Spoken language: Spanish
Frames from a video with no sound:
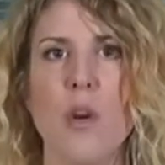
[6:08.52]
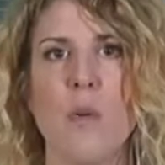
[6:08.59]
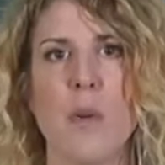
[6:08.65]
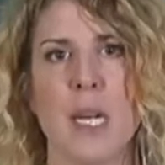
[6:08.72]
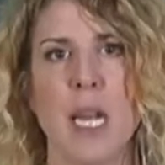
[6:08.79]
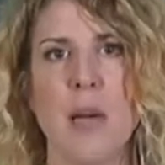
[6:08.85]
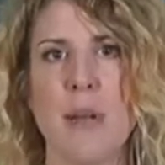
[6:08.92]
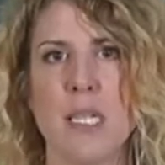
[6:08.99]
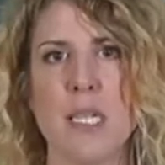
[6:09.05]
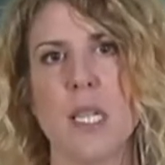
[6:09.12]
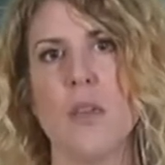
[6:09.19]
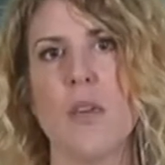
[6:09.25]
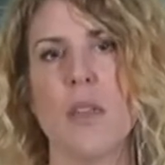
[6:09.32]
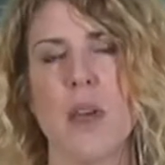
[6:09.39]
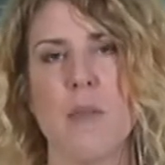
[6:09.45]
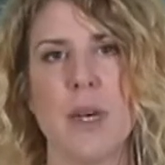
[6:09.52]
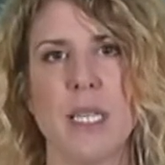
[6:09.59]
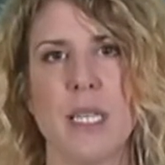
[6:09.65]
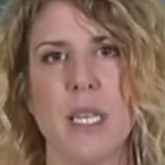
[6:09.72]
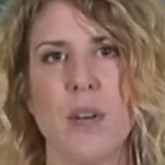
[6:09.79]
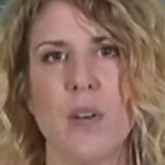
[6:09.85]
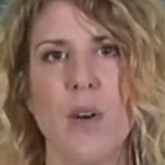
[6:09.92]
gobernaba el señor
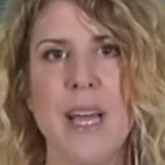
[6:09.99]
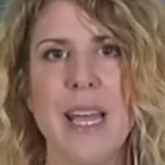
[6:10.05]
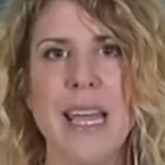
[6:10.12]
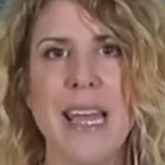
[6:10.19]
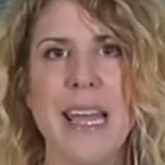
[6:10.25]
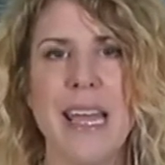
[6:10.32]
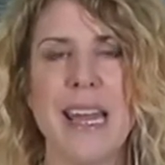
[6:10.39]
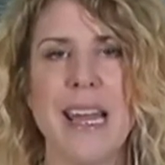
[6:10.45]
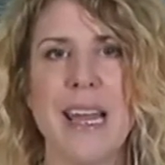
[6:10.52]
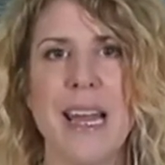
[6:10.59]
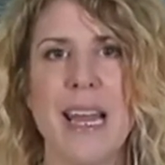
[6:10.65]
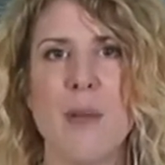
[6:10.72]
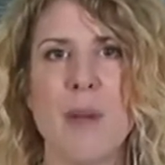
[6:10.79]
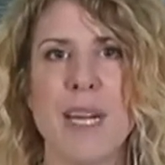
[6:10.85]
Zapatero, el,